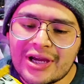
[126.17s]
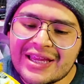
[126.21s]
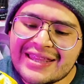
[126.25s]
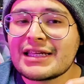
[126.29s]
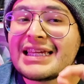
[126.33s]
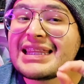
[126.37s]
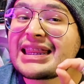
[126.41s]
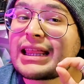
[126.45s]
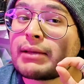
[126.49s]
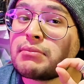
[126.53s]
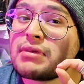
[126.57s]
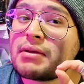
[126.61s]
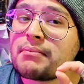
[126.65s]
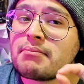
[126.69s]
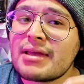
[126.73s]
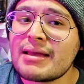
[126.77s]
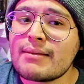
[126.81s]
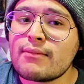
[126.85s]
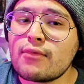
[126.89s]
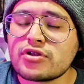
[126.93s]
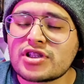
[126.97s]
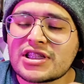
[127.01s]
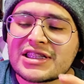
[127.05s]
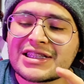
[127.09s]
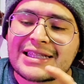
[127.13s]
y, y también
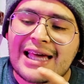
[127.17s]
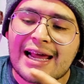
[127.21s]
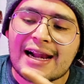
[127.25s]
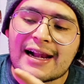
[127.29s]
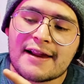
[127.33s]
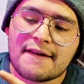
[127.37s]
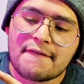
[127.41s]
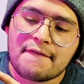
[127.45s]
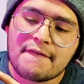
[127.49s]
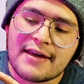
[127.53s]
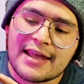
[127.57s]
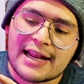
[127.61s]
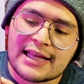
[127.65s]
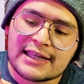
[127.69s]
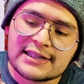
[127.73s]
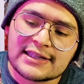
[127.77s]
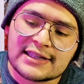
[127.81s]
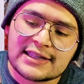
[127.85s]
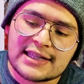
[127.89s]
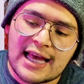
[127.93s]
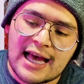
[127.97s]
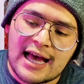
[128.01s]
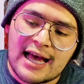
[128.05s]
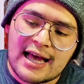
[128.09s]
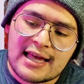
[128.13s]
vemos esta
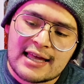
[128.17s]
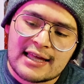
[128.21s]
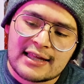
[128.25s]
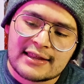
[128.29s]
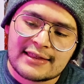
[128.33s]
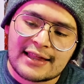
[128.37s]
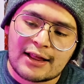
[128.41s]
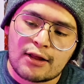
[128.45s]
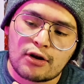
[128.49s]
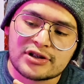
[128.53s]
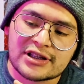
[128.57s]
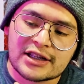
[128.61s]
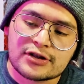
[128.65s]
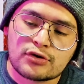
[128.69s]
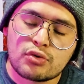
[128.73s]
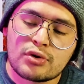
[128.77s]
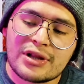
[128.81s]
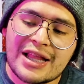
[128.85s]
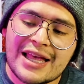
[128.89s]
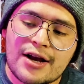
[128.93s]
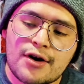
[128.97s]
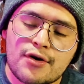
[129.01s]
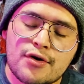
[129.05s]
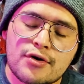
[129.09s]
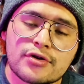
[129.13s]
referencia de los
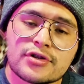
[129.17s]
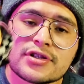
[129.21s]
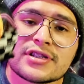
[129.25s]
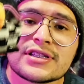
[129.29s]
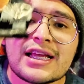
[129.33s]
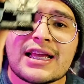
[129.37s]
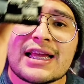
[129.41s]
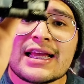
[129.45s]
azulejos